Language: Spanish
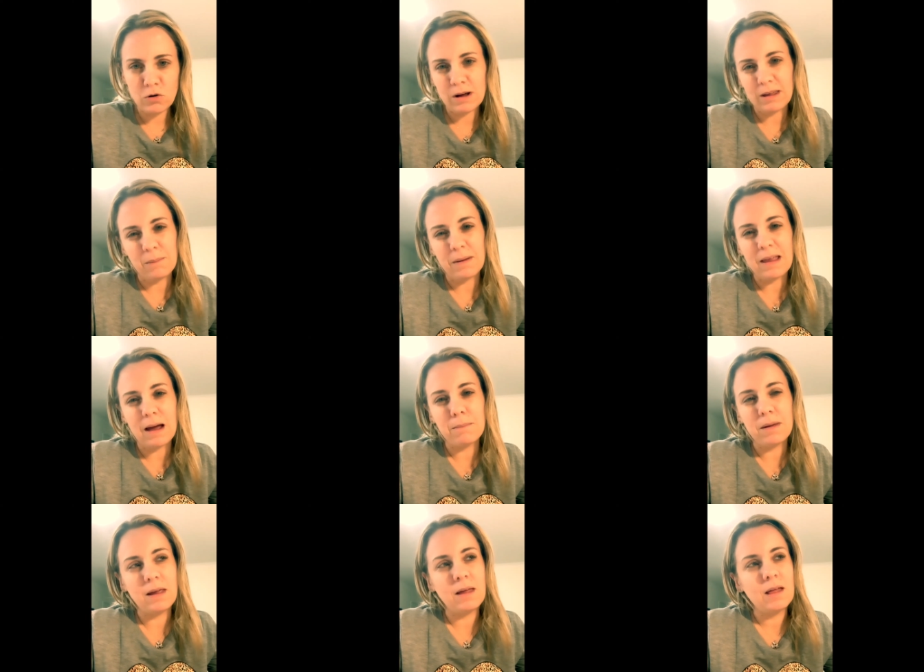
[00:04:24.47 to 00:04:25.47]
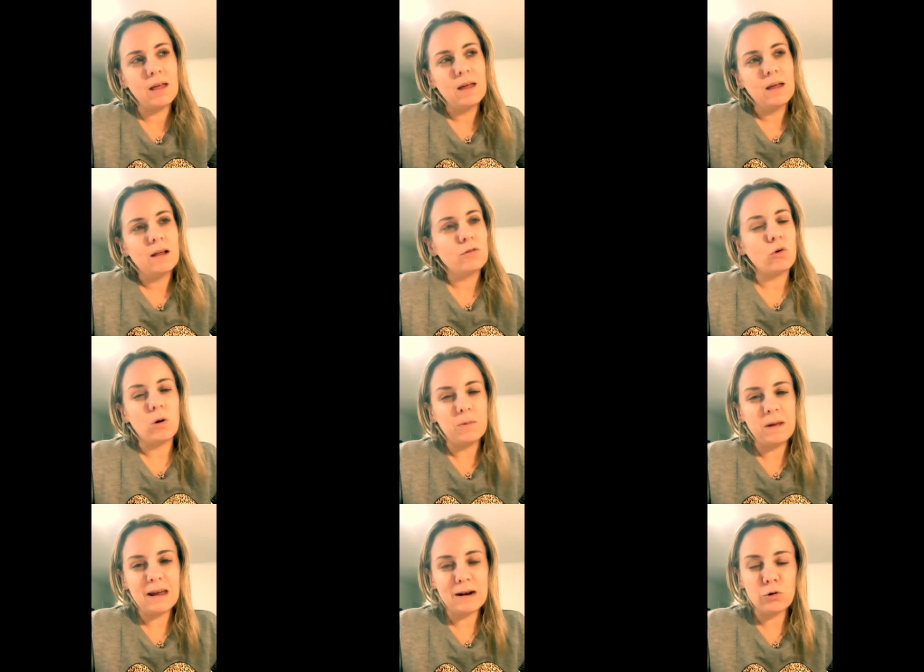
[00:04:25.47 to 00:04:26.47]
Aquí en Miami
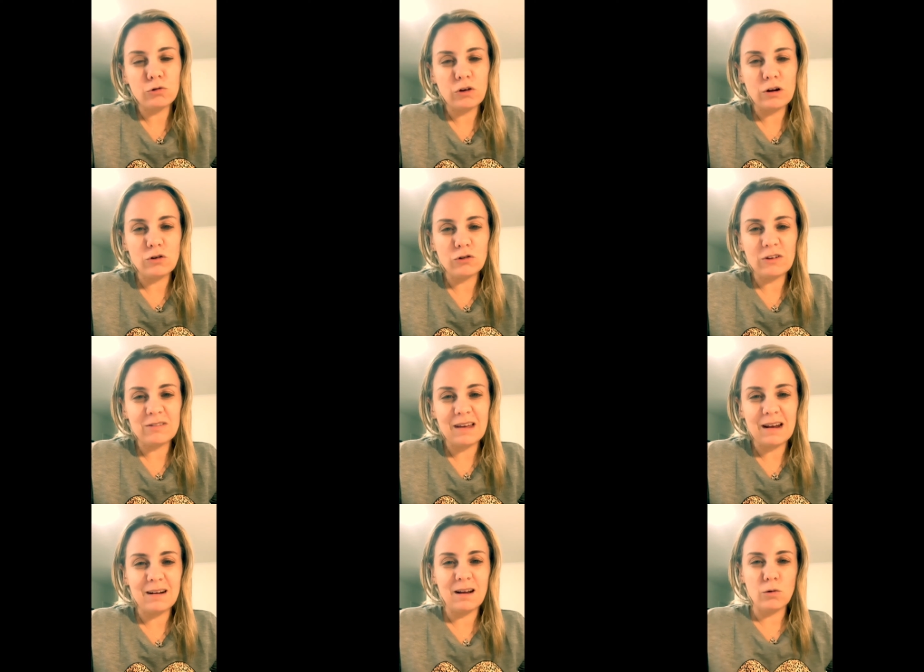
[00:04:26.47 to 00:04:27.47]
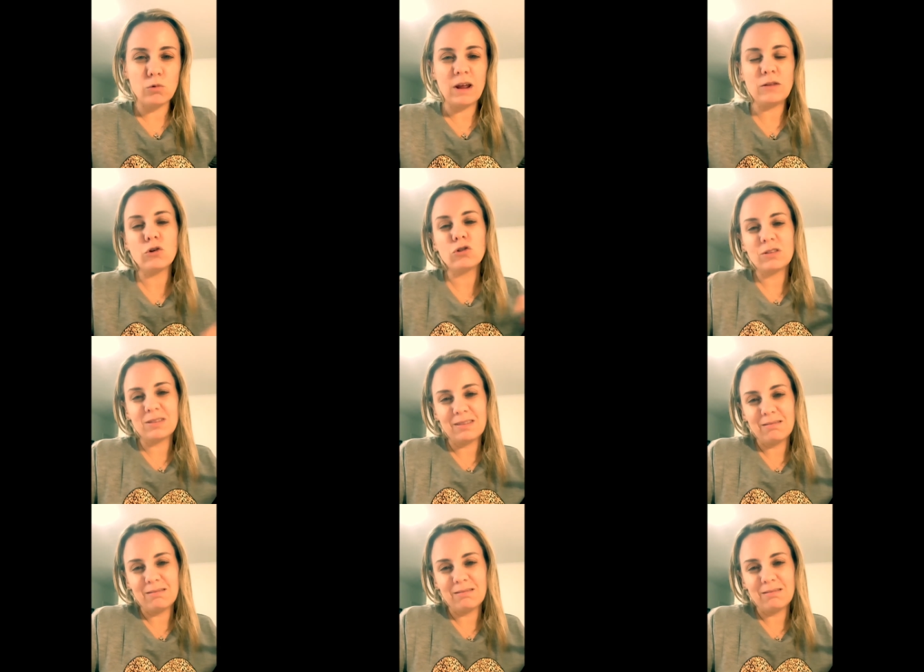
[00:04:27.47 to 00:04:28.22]
todavía no se, están eh, uniendo.